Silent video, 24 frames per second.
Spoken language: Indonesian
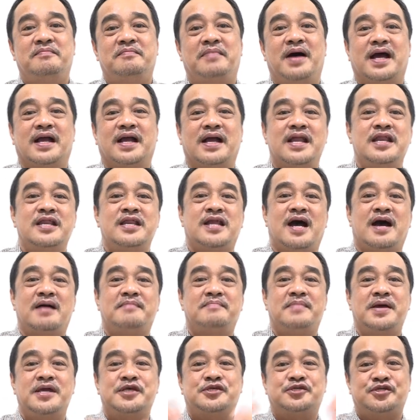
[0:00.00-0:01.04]
bahkan
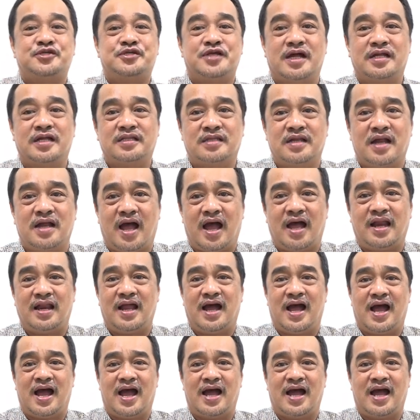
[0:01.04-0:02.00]
damai sejahtera Allah